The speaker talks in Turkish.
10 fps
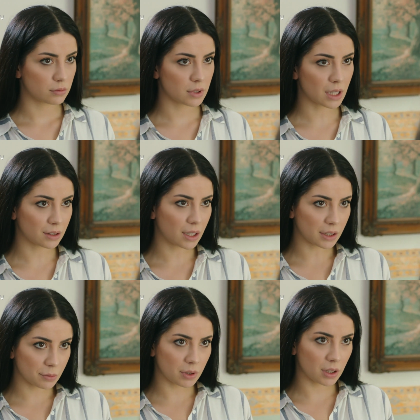Sen
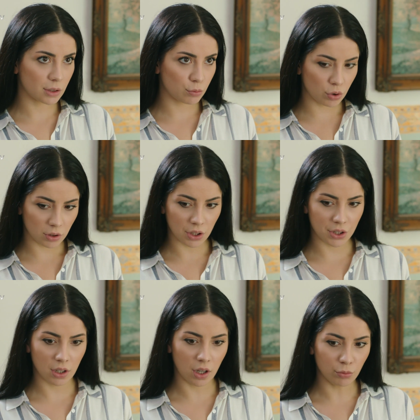kendi paranla bu kadar
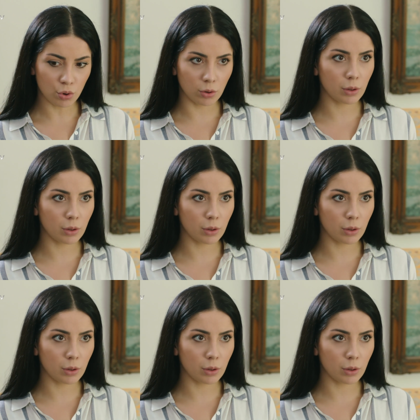şeyi almış